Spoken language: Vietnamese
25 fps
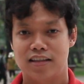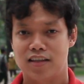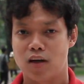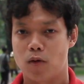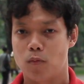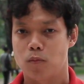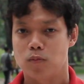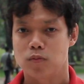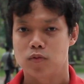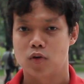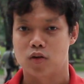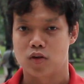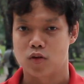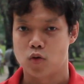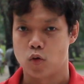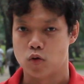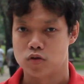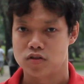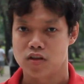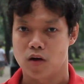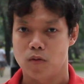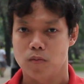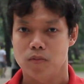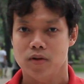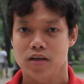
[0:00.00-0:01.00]
trong cuộc
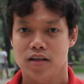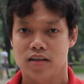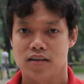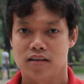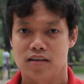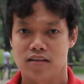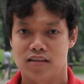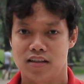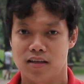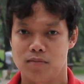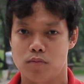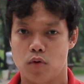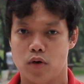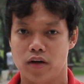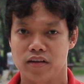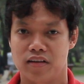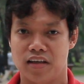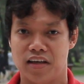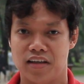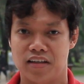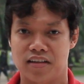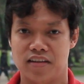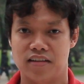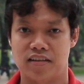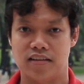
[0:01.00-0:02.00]
sống, trong một cái
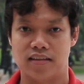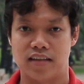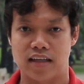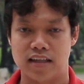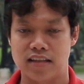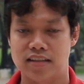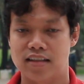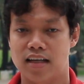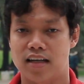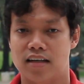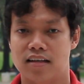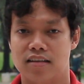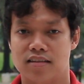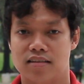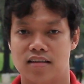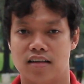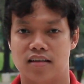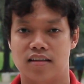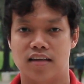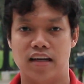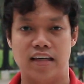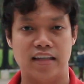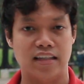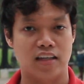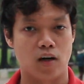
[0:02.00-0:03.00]
thị trường cạnh tranh
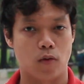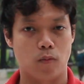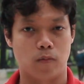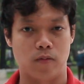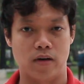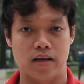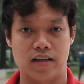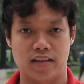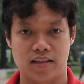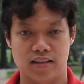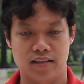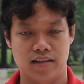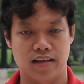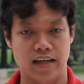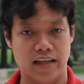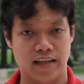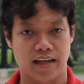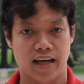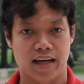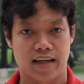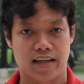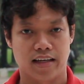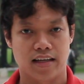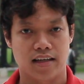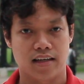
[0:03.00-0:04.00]
cực kỳ khốc liệt như hiện
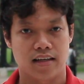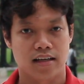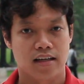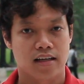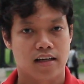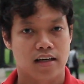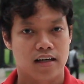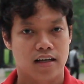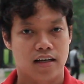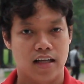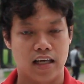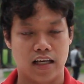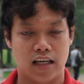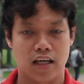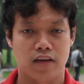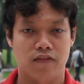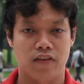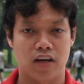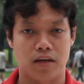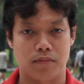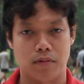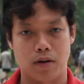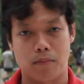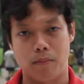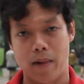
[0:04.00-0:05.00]
nay, thì cái
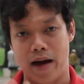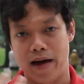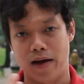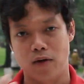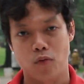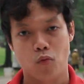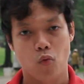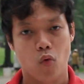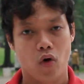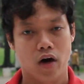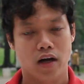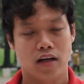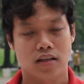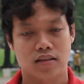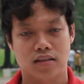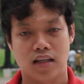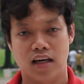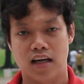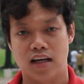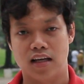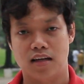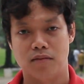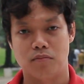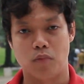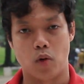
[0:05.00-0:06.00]
việc mà bạn quên
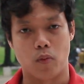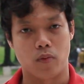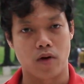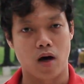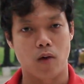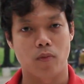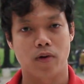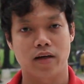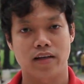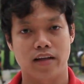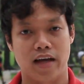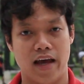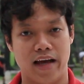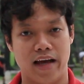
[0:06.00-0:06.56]
tên một ông khách